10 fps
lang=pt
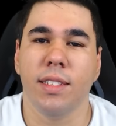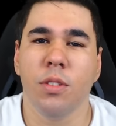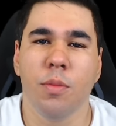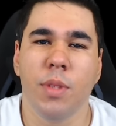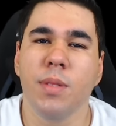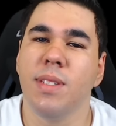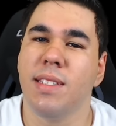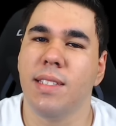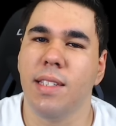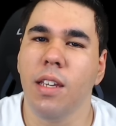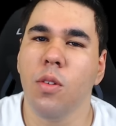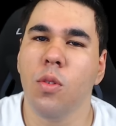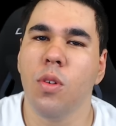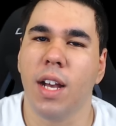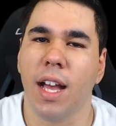isso mesmo,
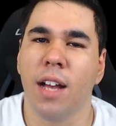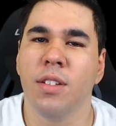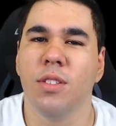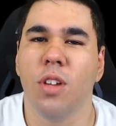cinco carros